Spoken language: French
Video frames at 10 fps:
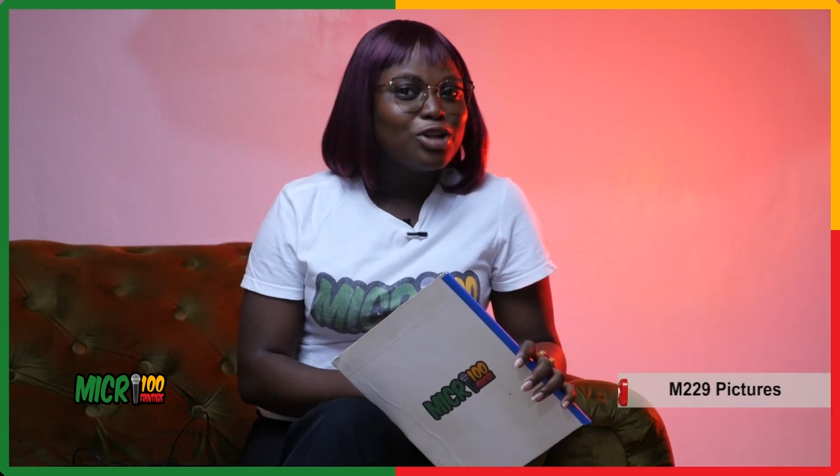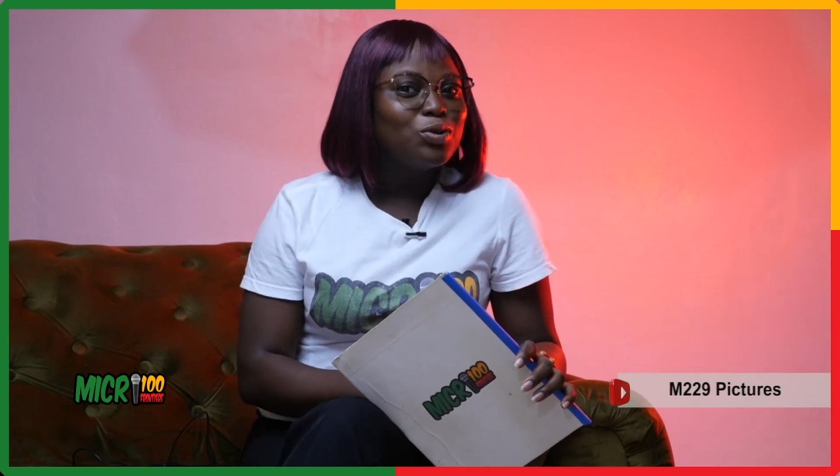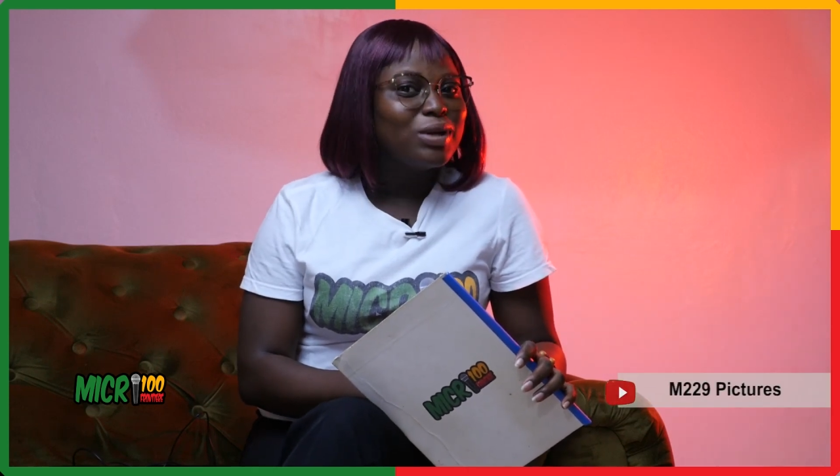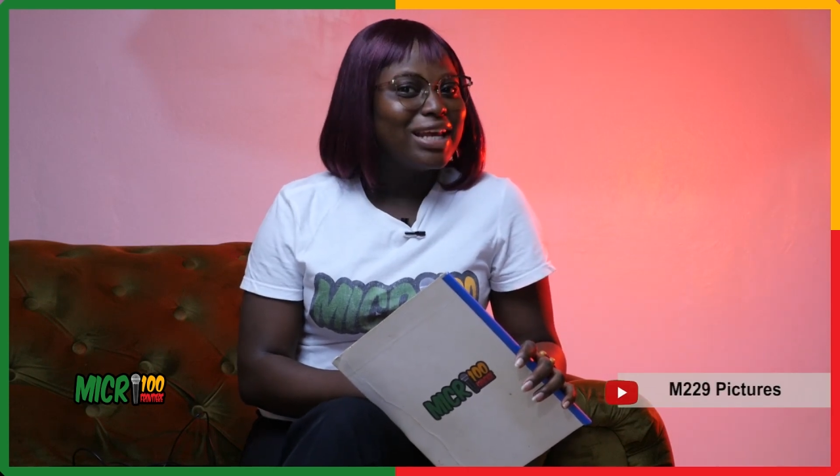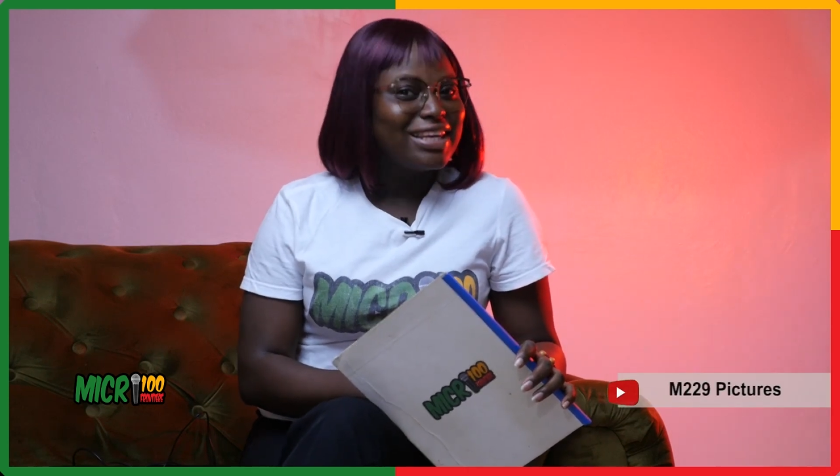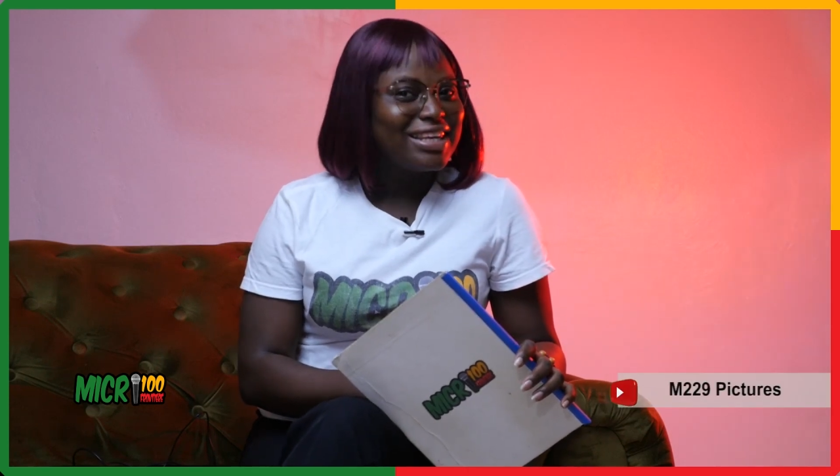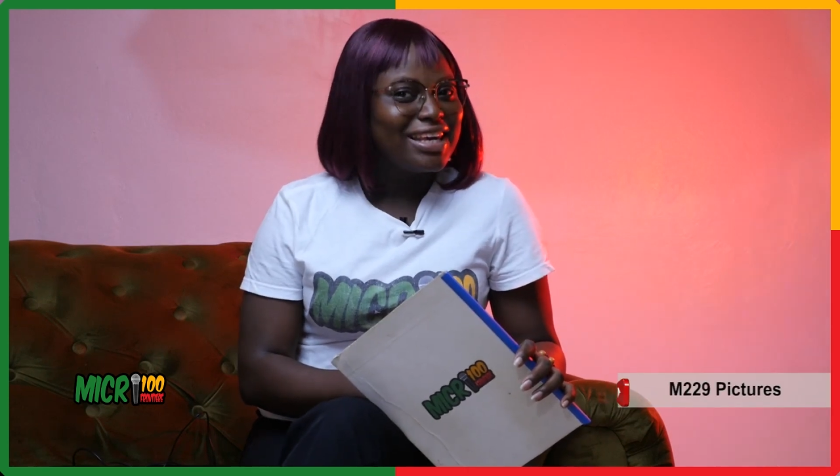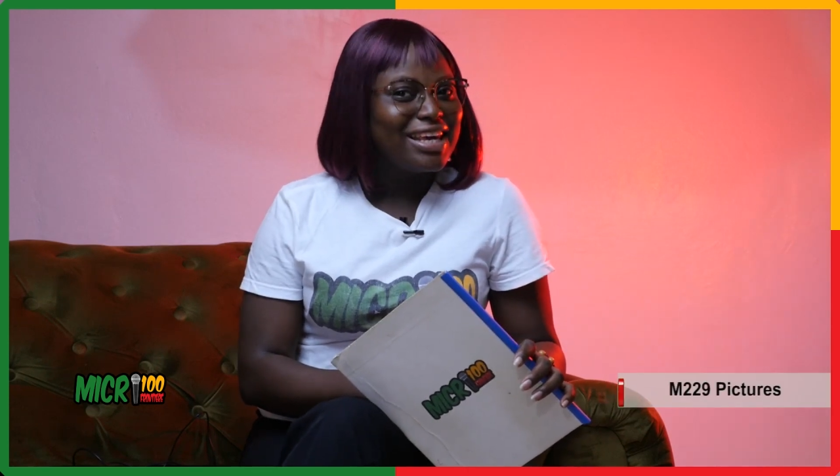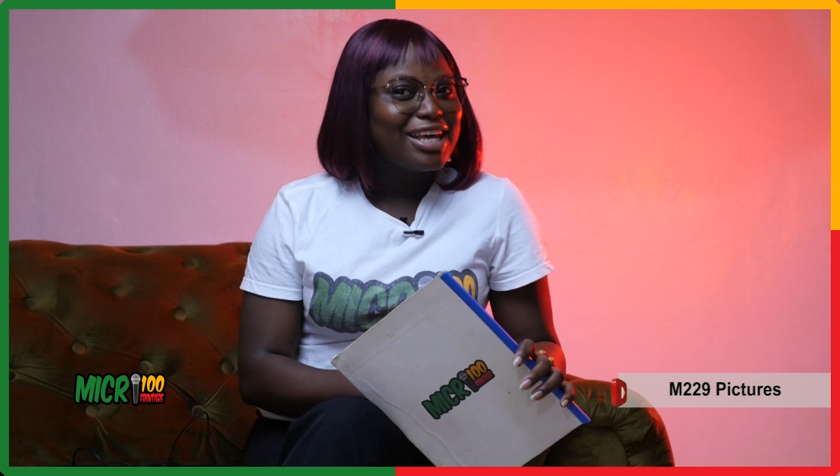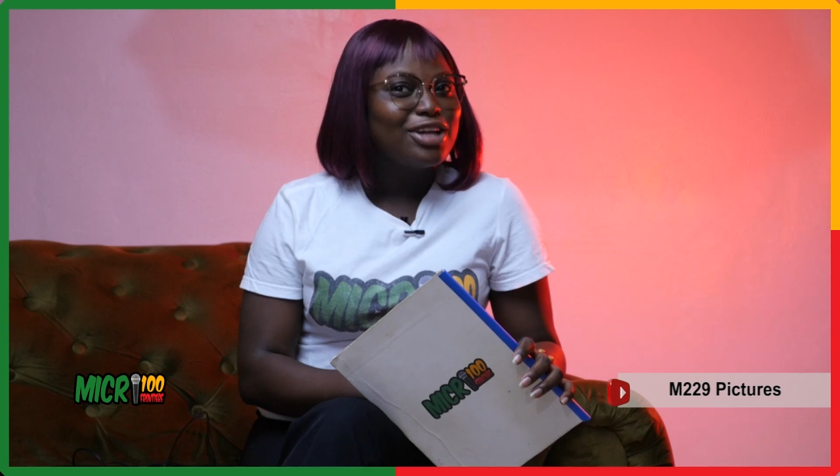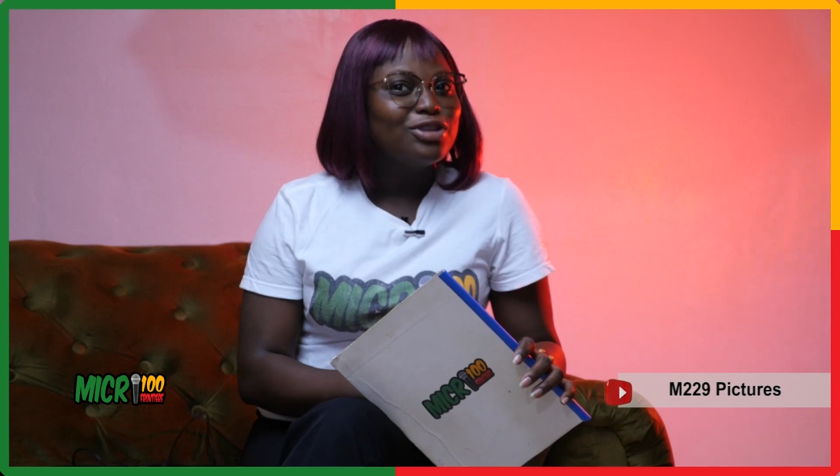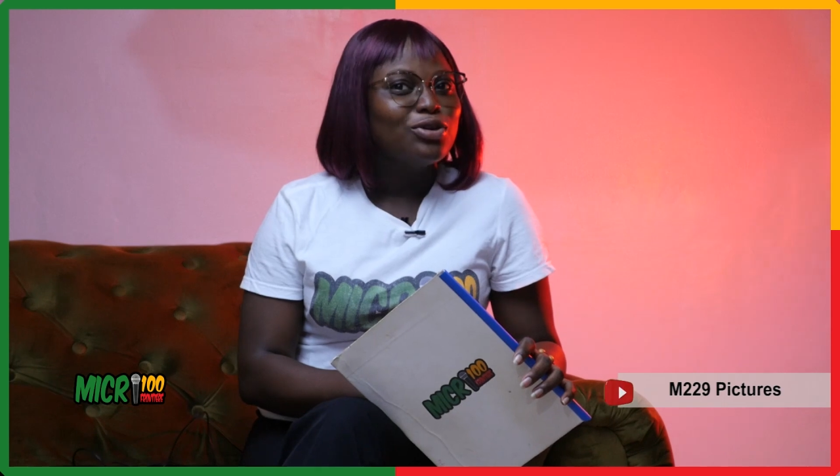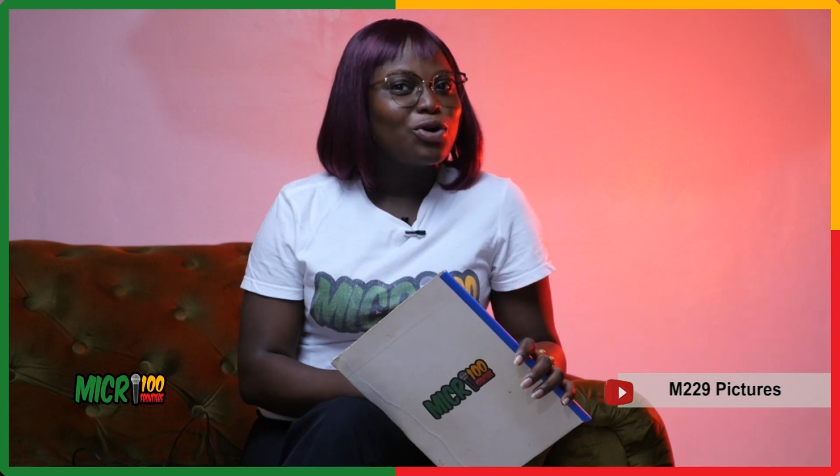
de liker, de